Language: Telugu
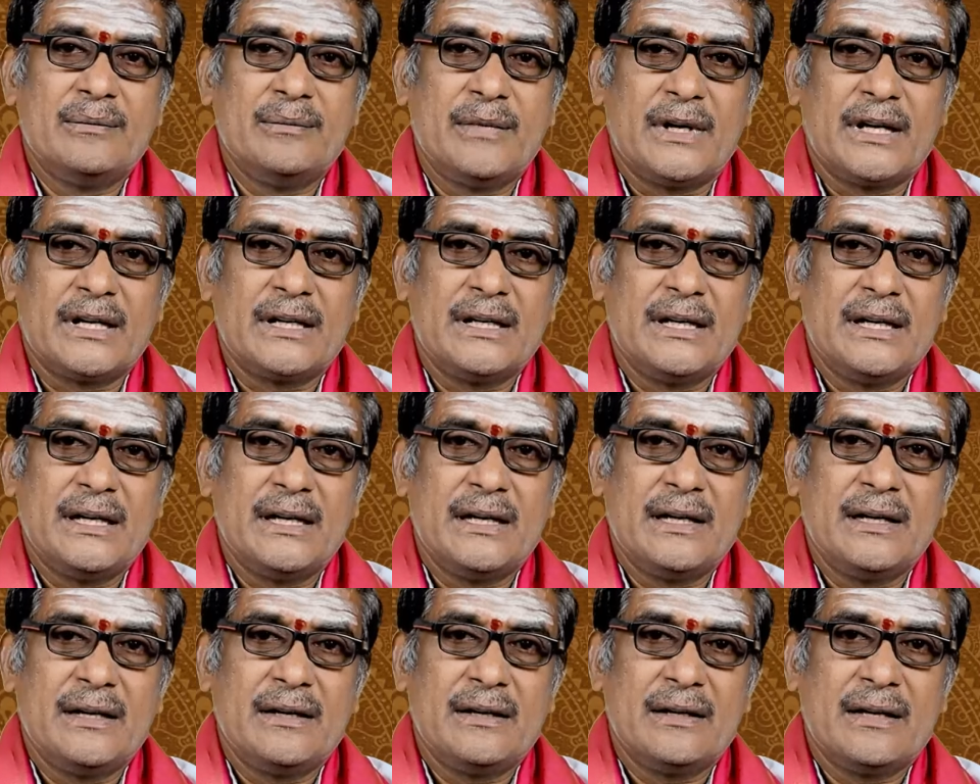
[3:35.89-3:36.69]
మనకి
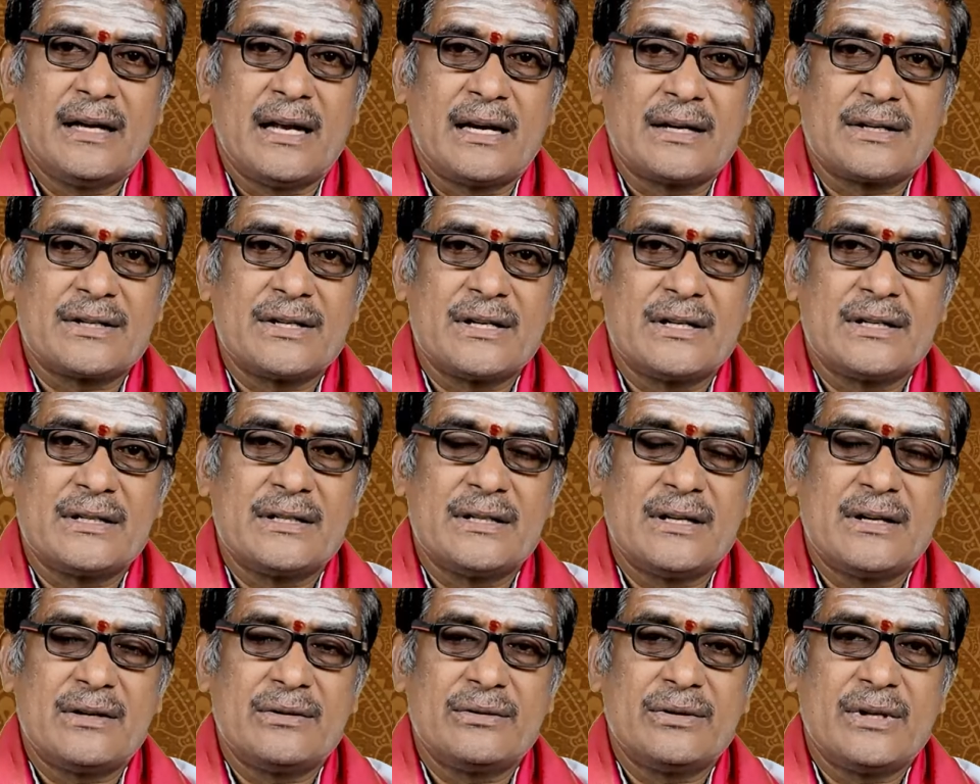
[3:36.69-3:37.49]
ఎలక్షన్స్
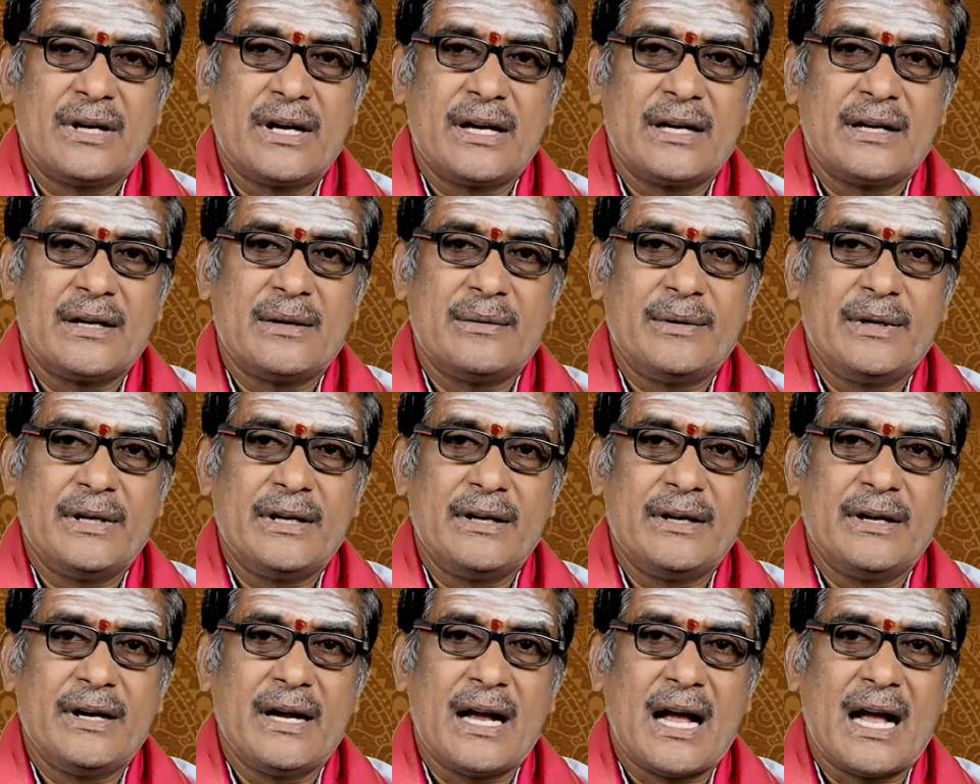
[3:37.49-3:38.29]
జరుగుతున్నాయి
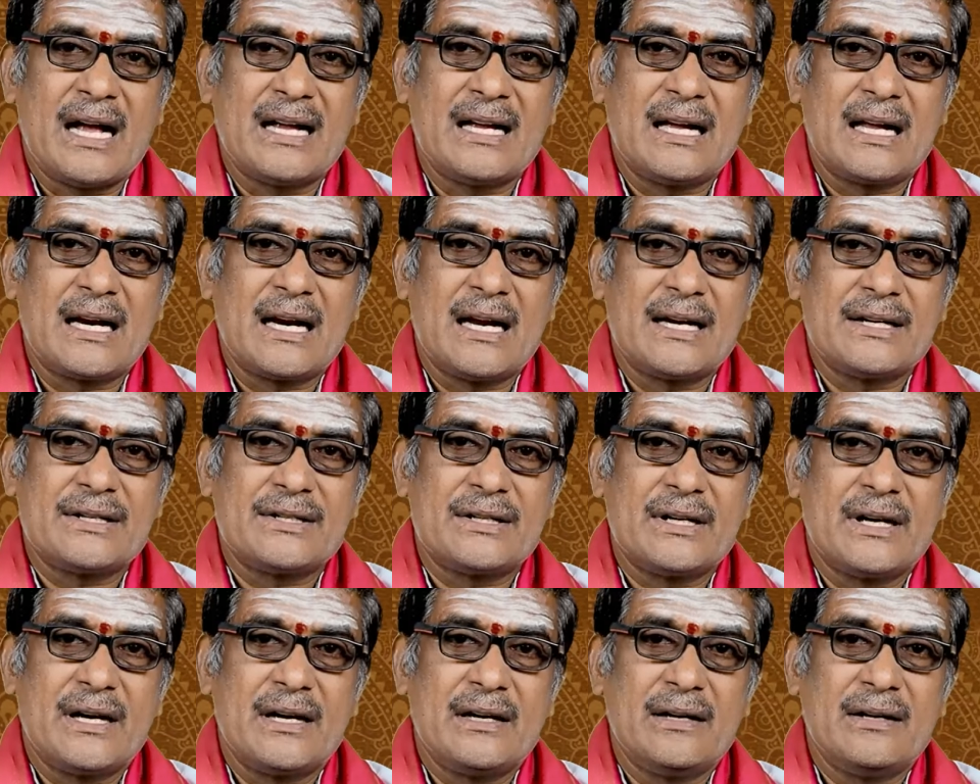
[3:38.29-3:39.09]
కాబట్టి ఆయా
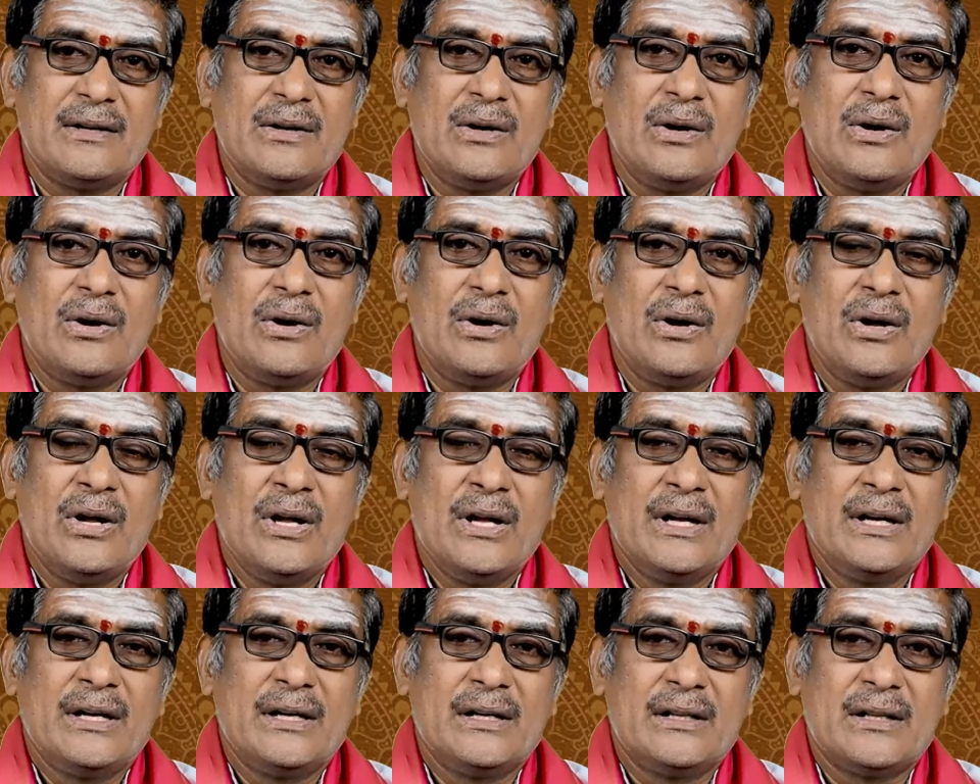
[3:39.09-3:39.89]
రాష్ట్రాల్లో
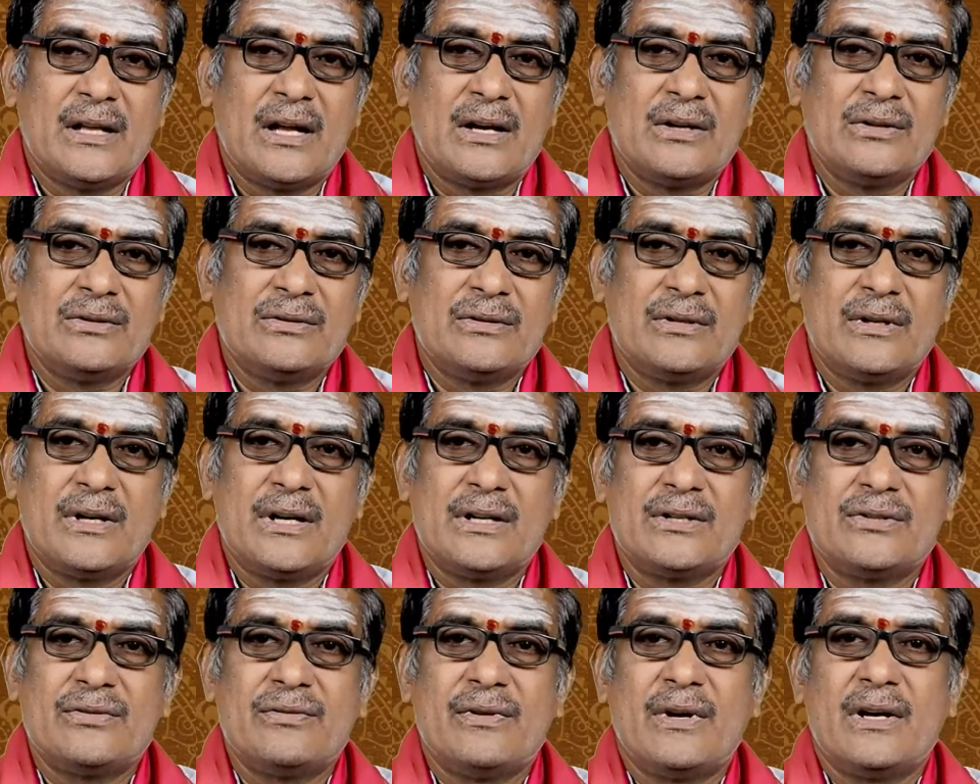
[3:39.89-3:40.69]
ఈ ధనుస్సు
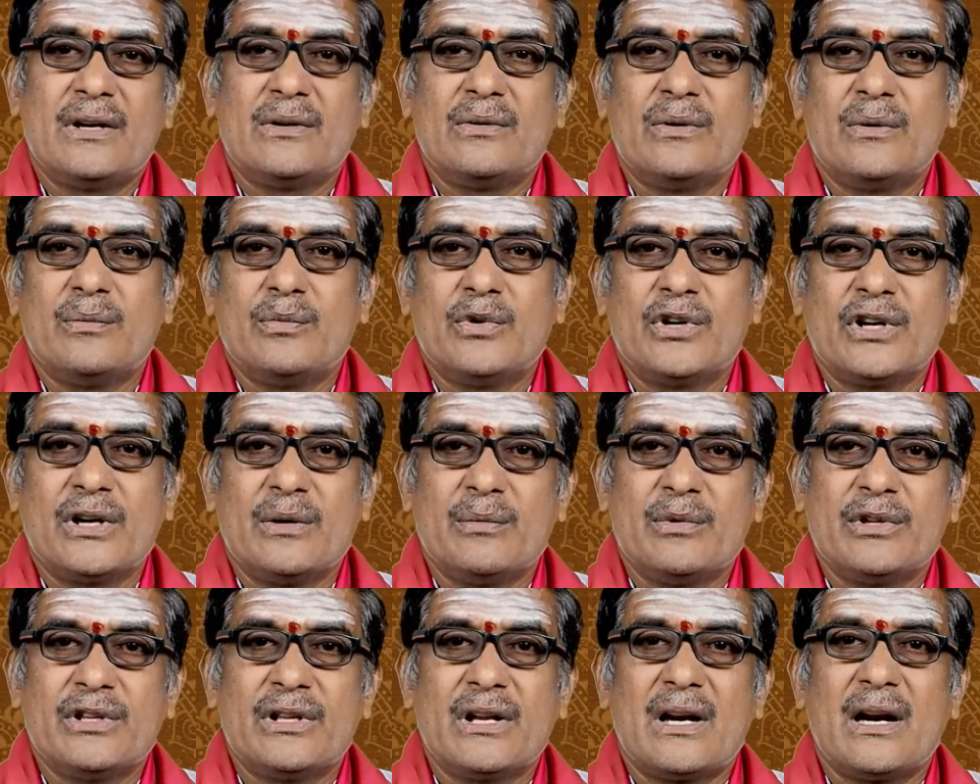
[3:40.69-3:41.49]
రాశి వాళ్ళు కూడా
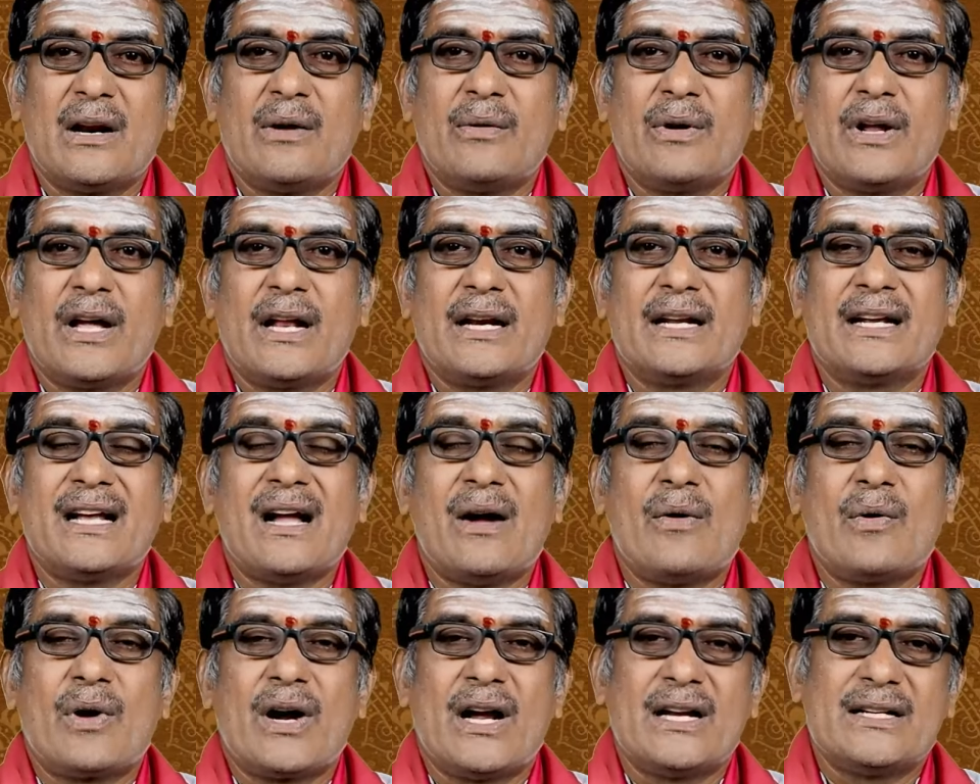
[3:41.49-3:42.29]
ముఖ్యమంత్రులు అవడానికి
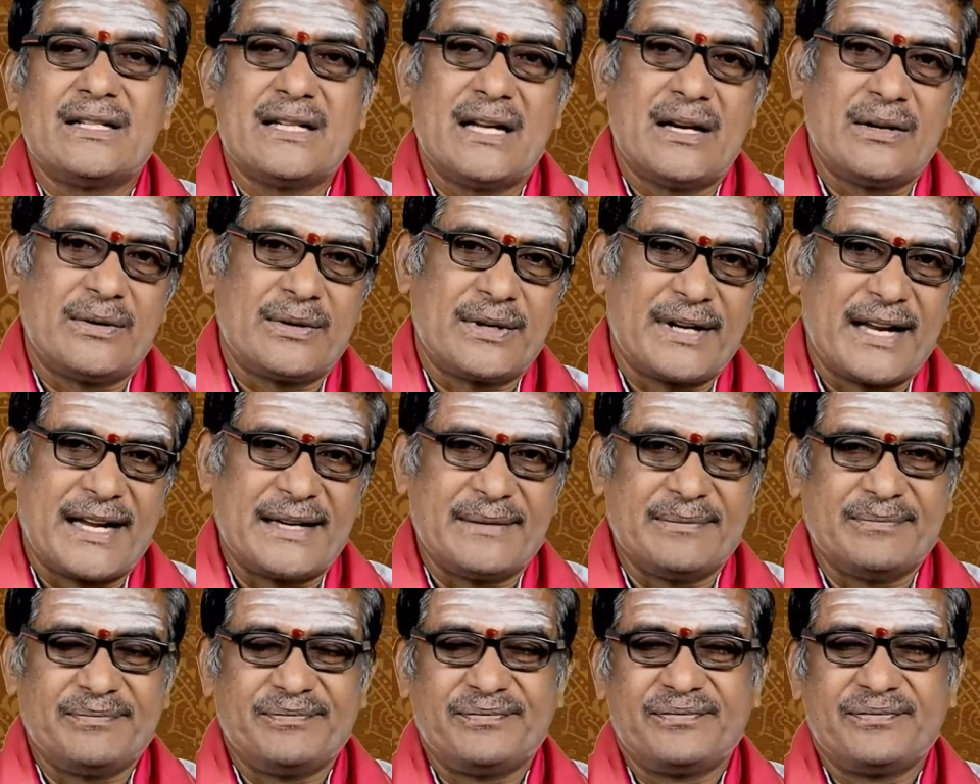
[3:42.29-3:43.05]
అవకాశాలు ఉంటాయి